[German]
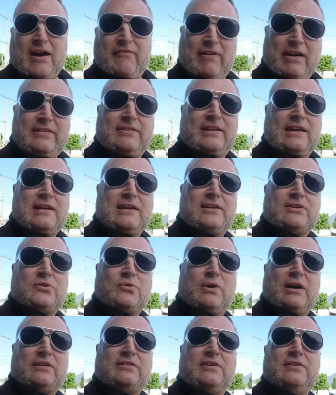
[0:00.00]
wenn Dinge
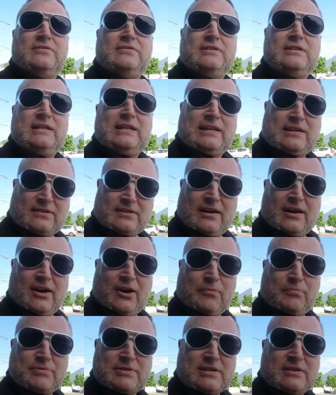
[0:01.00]
dort nicht
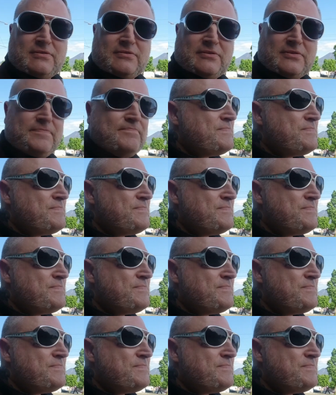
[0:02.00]
erlaubt sind.